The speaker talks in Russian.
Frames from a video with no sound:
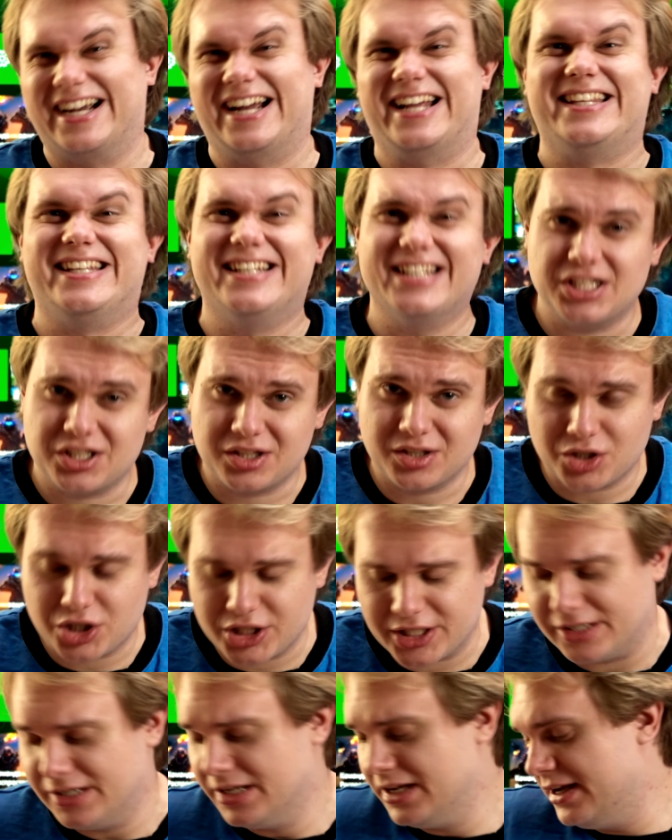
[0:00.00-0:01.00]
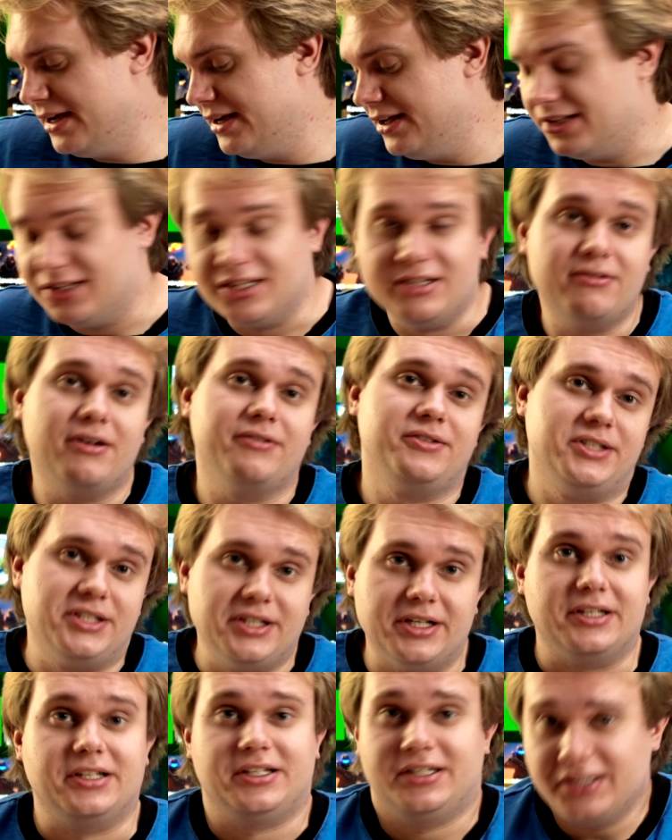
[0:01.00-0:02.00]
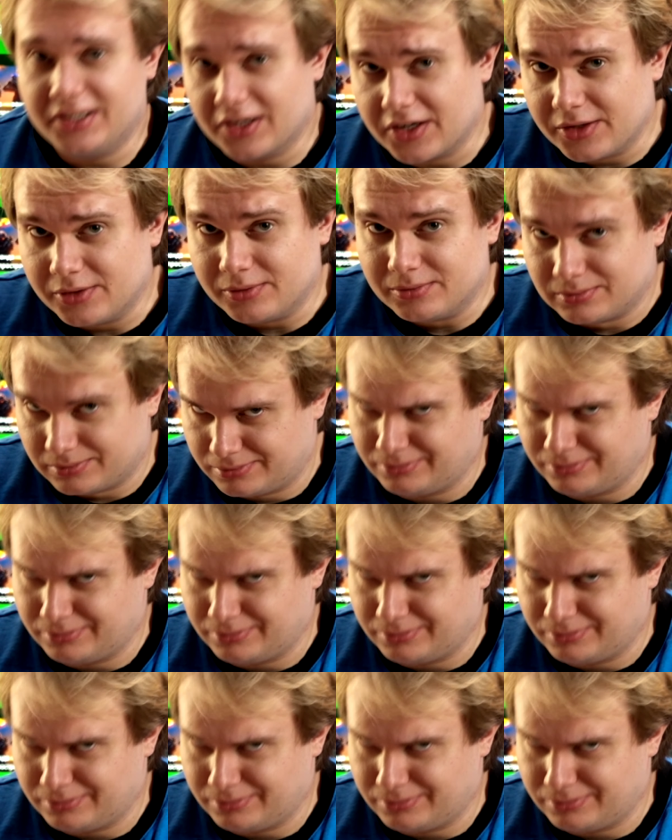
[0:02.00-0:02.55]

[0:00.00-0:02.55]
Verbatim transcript: конечно же, не во все игры,